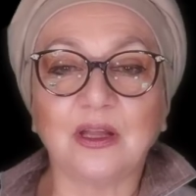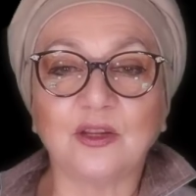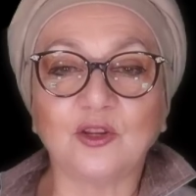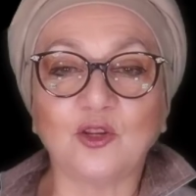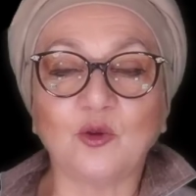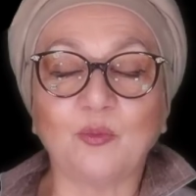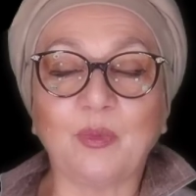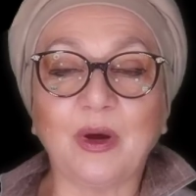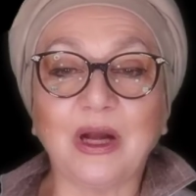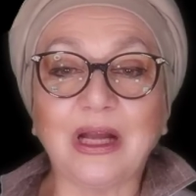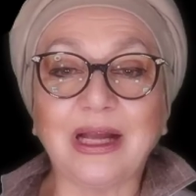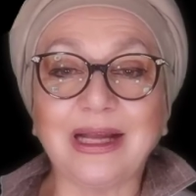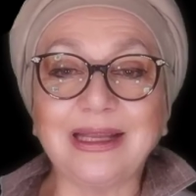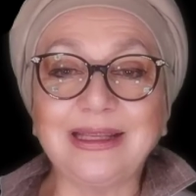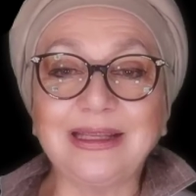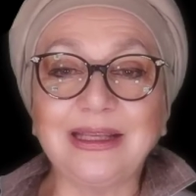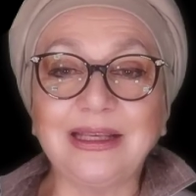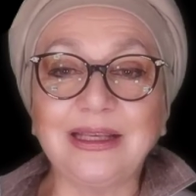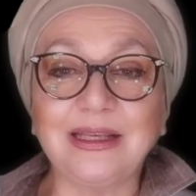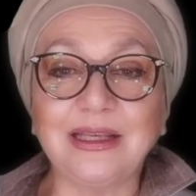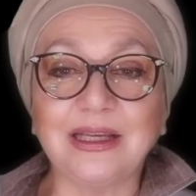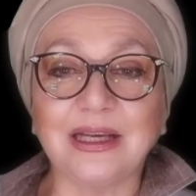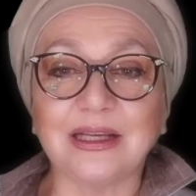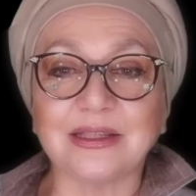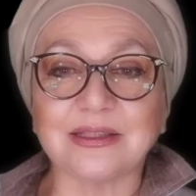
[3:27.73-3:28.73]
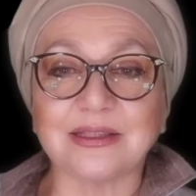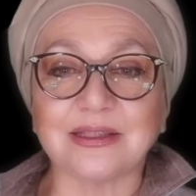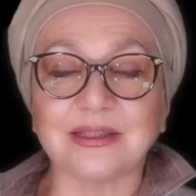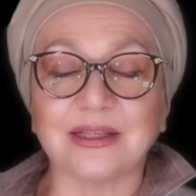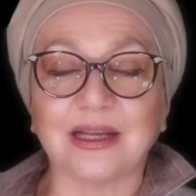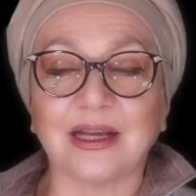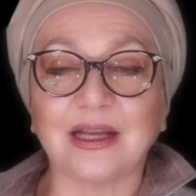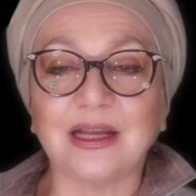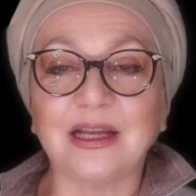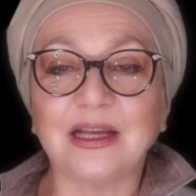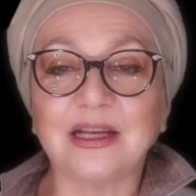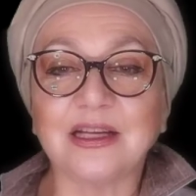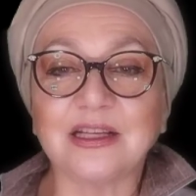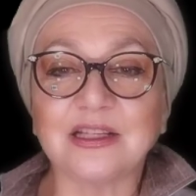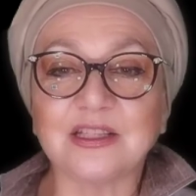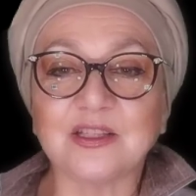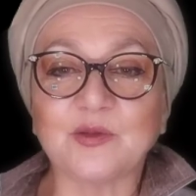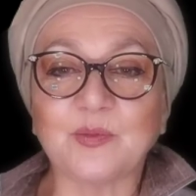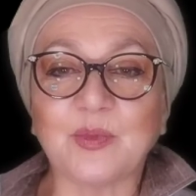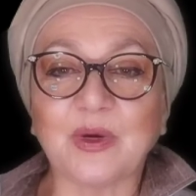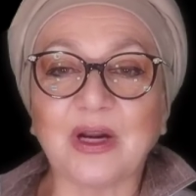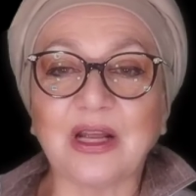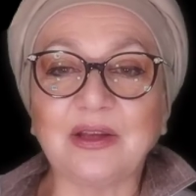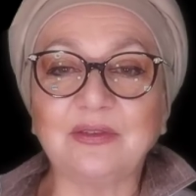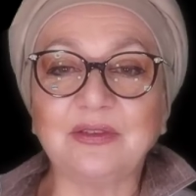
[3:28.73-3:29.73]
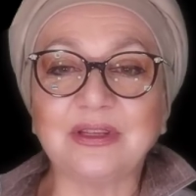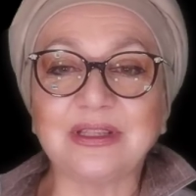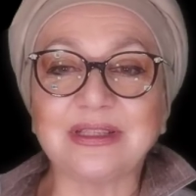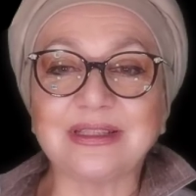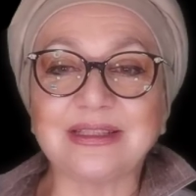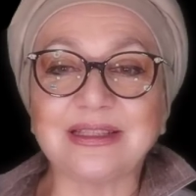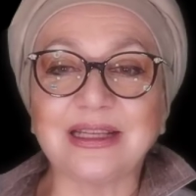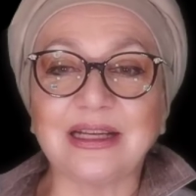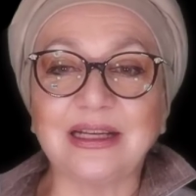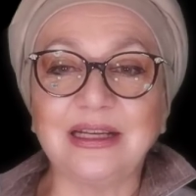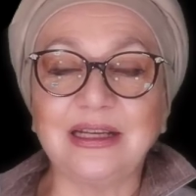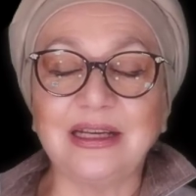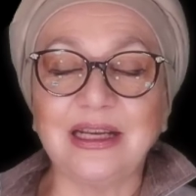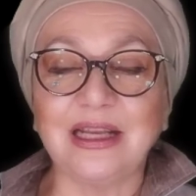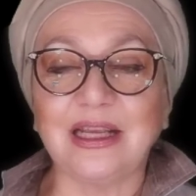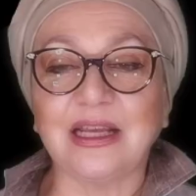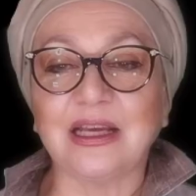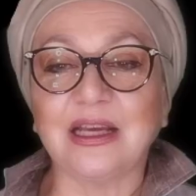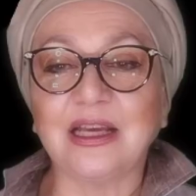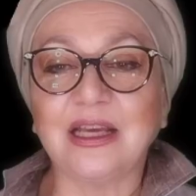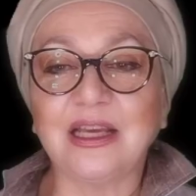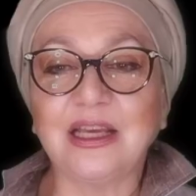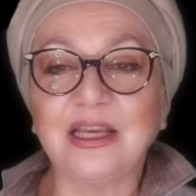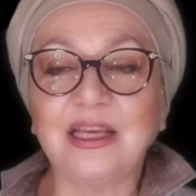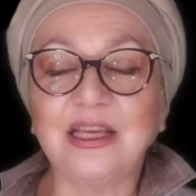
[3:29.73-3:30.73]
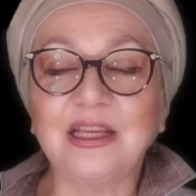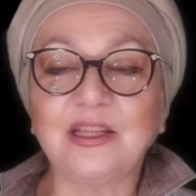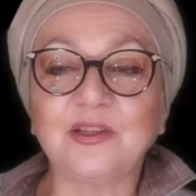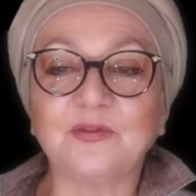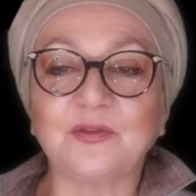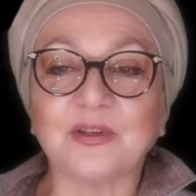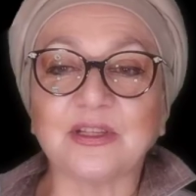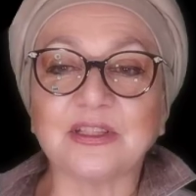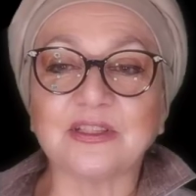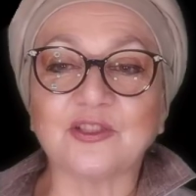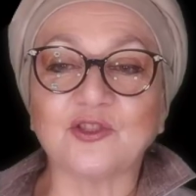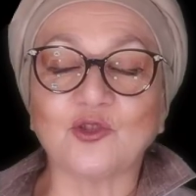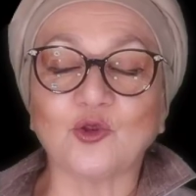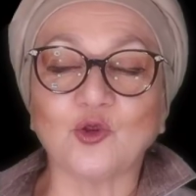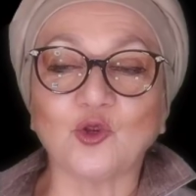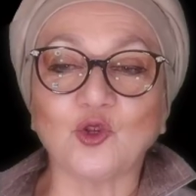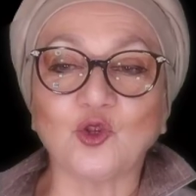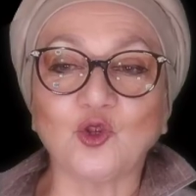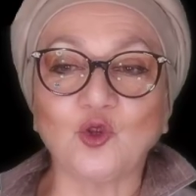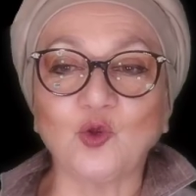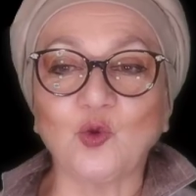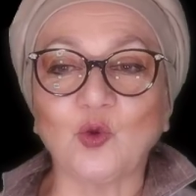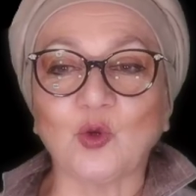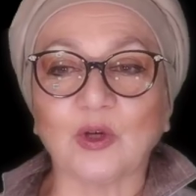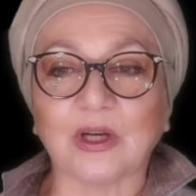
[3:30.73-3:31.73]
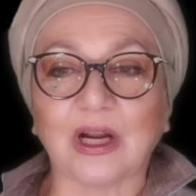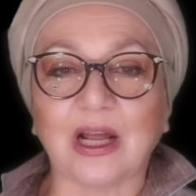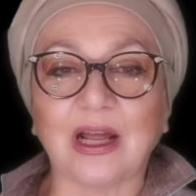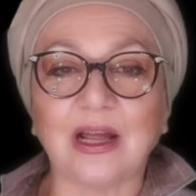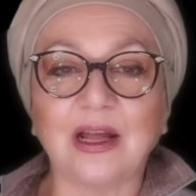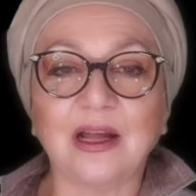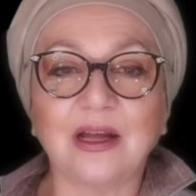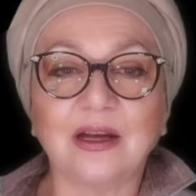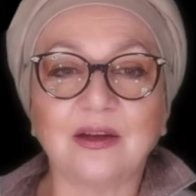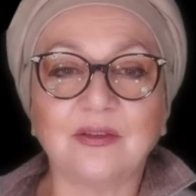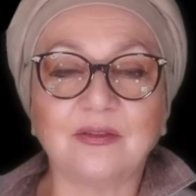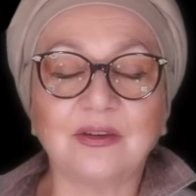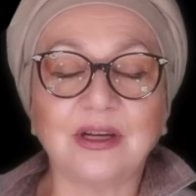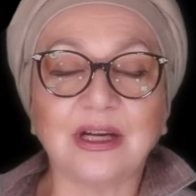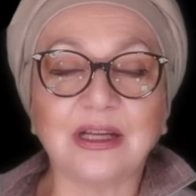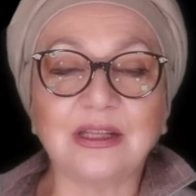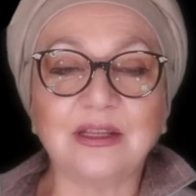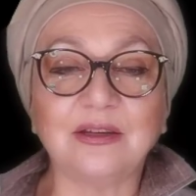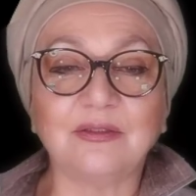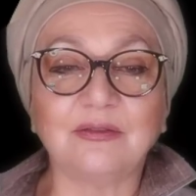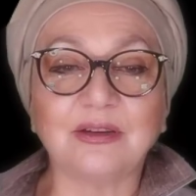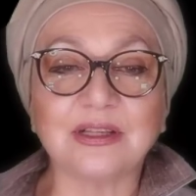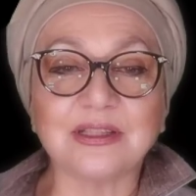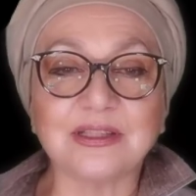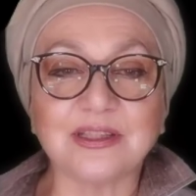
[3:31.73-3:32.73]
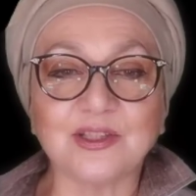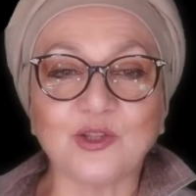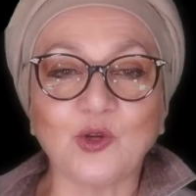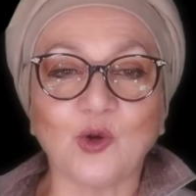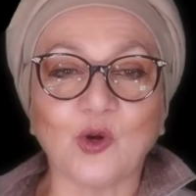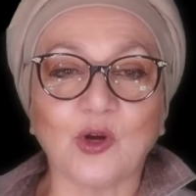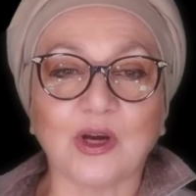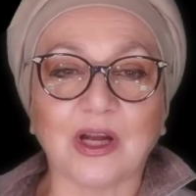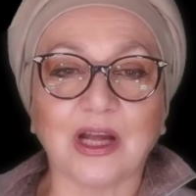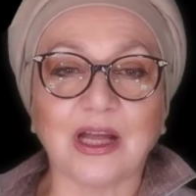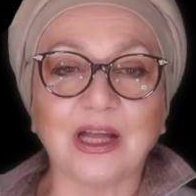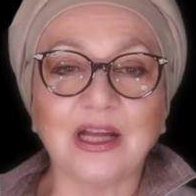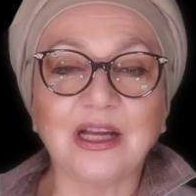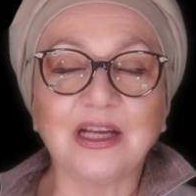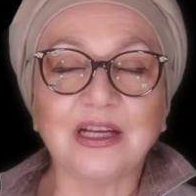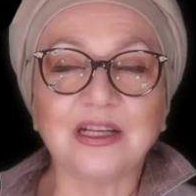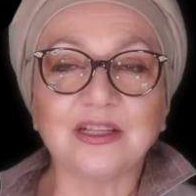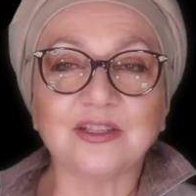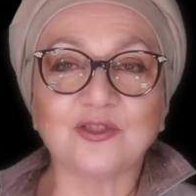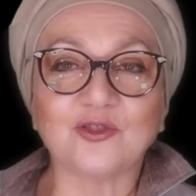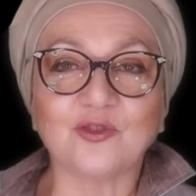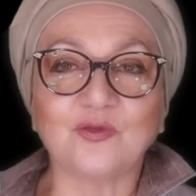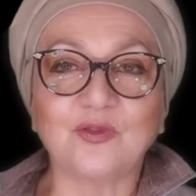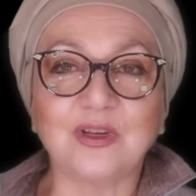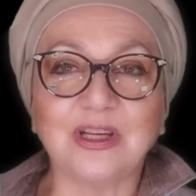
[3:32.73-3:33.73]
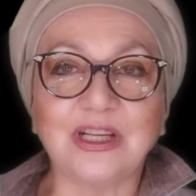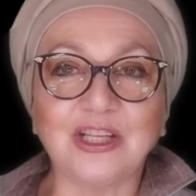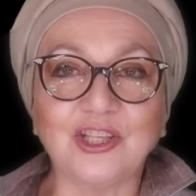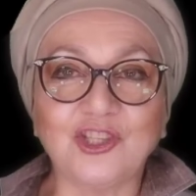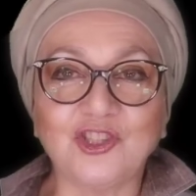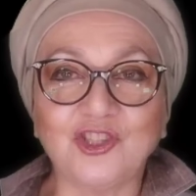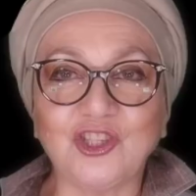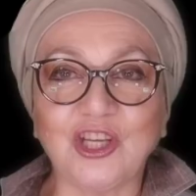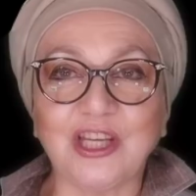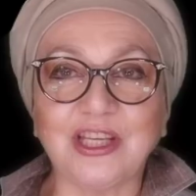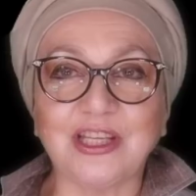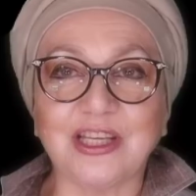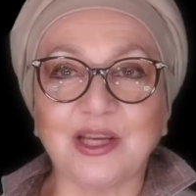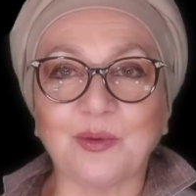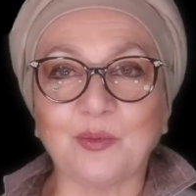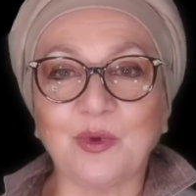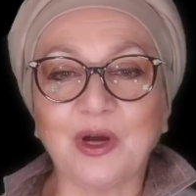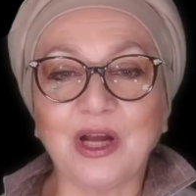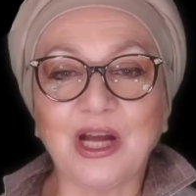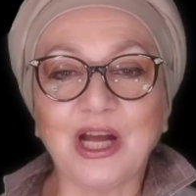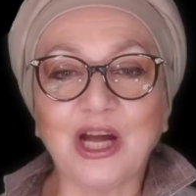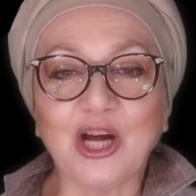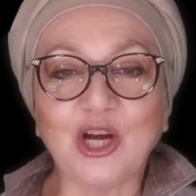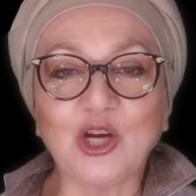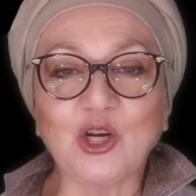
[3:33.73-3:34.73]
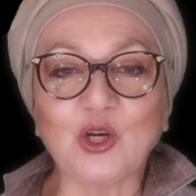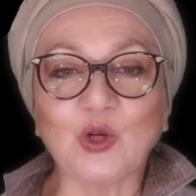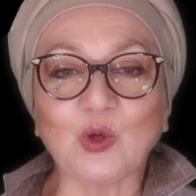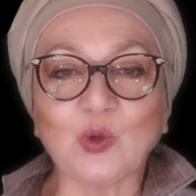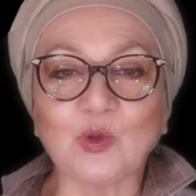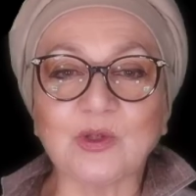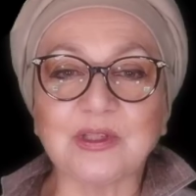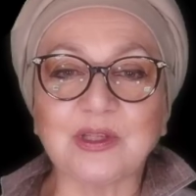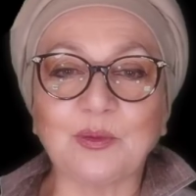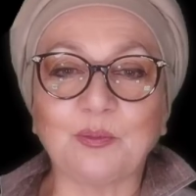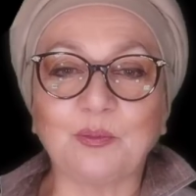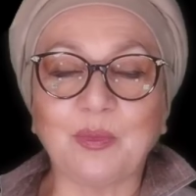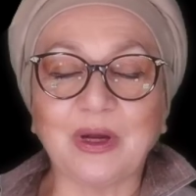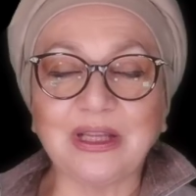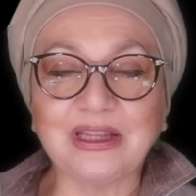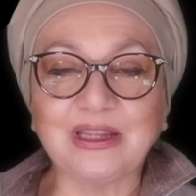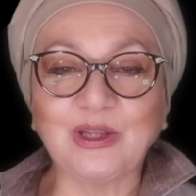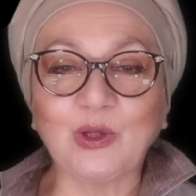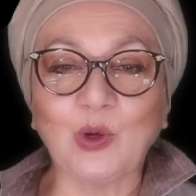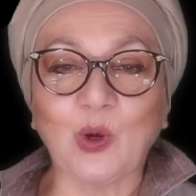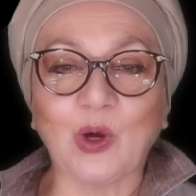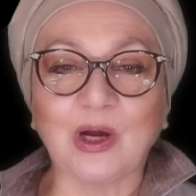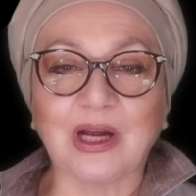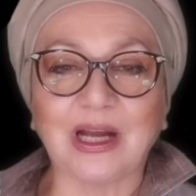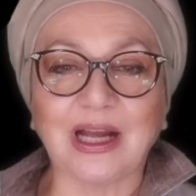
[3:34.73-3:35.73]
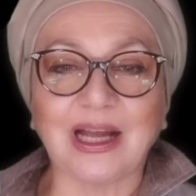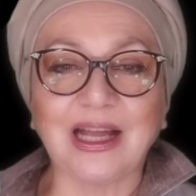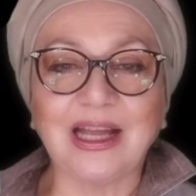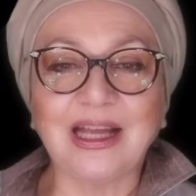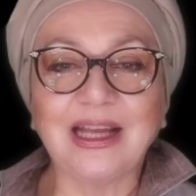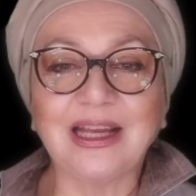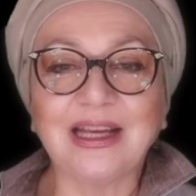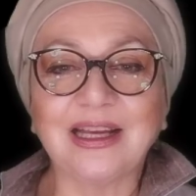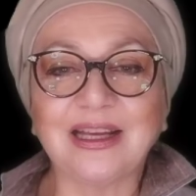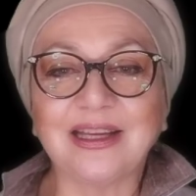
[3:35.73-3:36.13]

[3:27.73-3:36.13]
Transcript: Но пока не ясно, справится ли инфраструктура Владивостока с увеличением грузопотока,